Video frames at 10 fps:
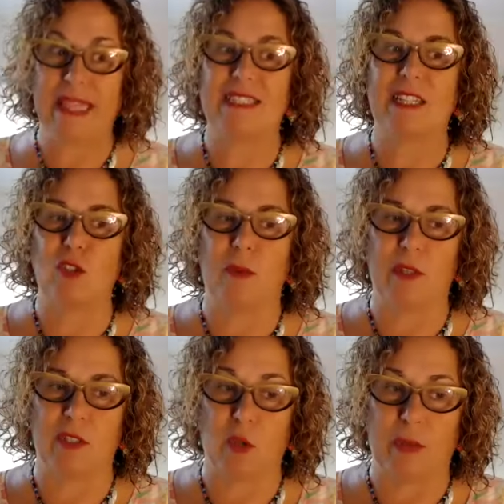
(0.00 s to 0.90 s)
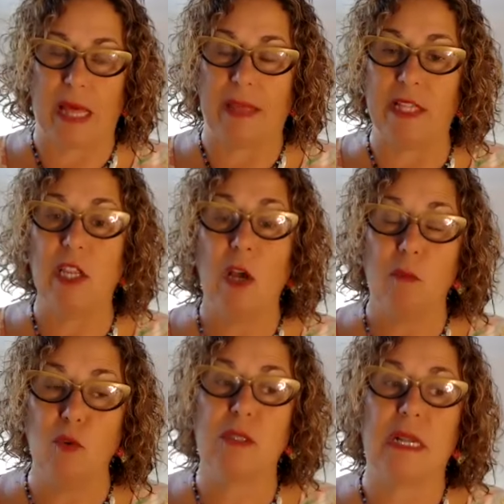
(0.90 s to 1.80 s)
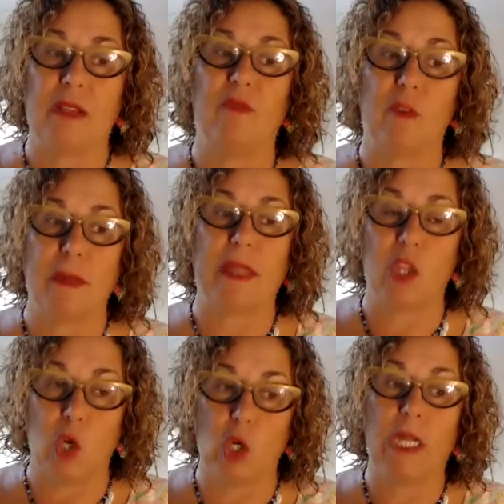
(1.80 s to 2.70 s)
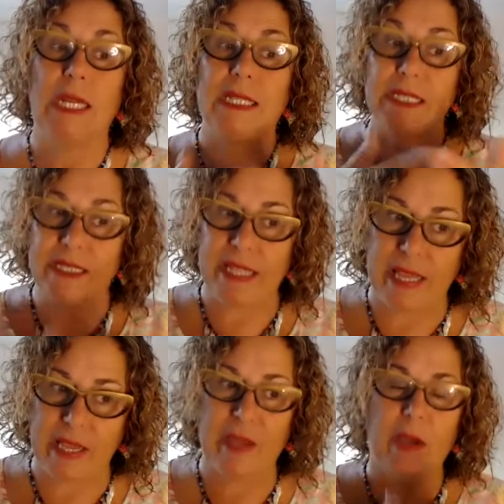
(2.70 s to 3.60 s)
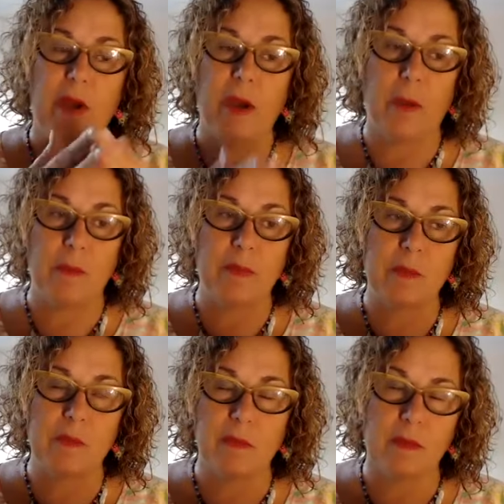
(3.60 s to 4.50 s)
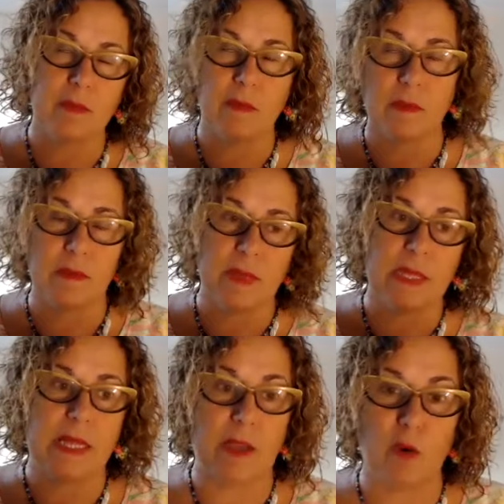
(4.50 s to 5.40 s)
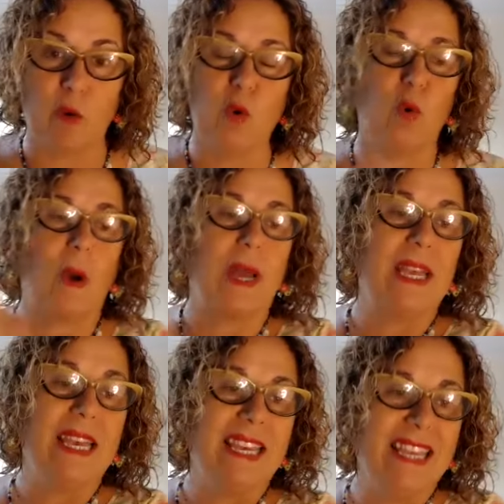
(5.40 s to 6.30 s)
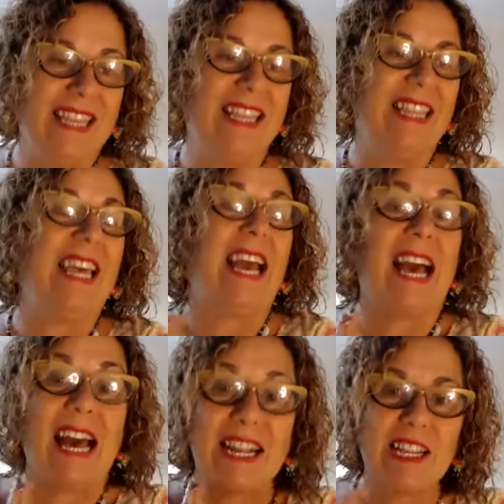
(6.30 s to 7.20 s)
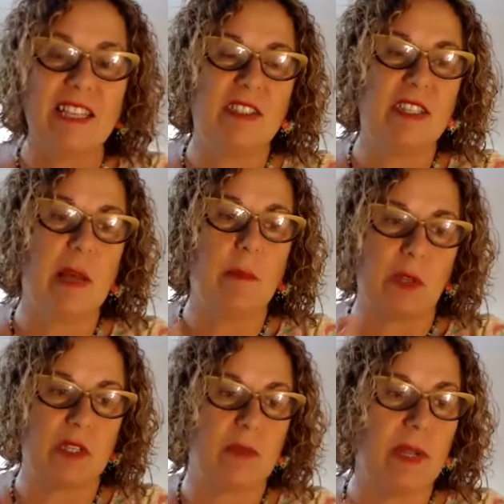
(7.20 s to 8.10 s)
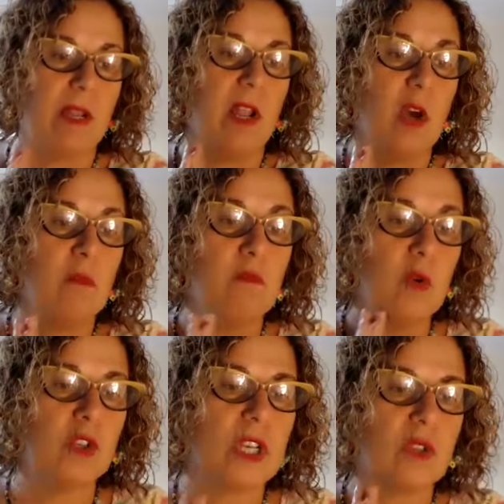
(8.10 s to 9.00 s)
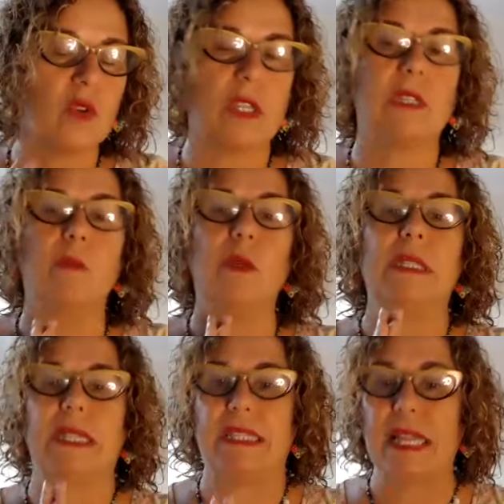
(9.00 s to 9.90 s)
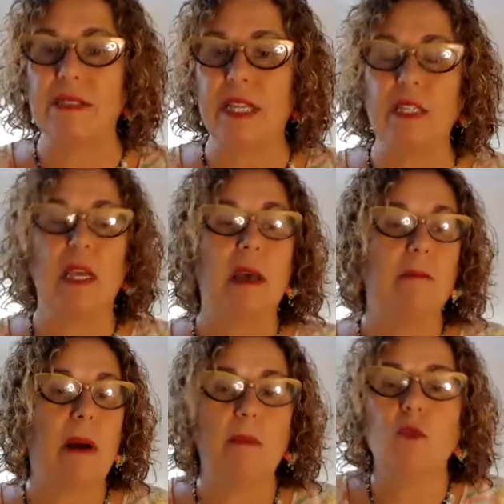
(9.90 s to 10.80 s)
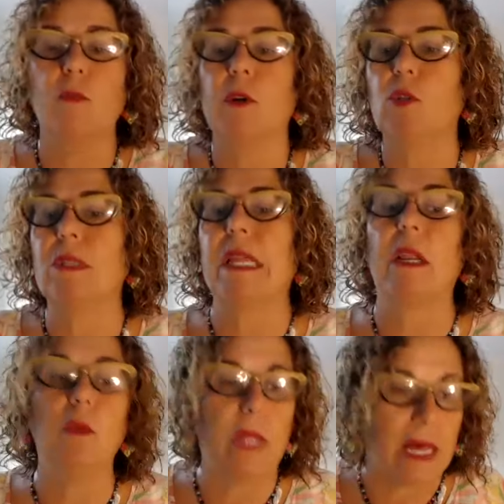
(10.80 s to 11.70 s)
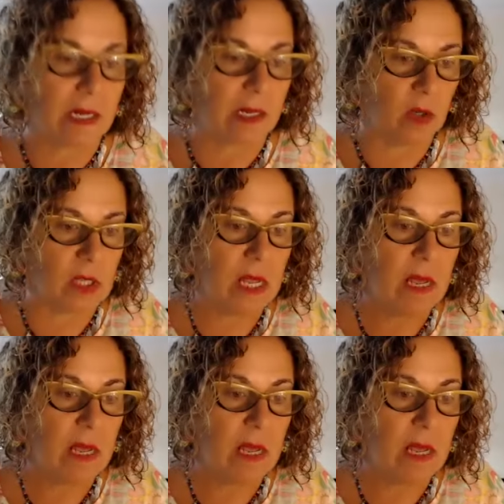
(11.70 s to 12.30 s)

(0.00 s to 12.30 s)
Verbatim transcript: de estas novedades, busca la información de Mm, mm, de Uruguay y de Argentina, porque si vienen muchas cosas muy interesantes, vamos un poquito a saludarnos.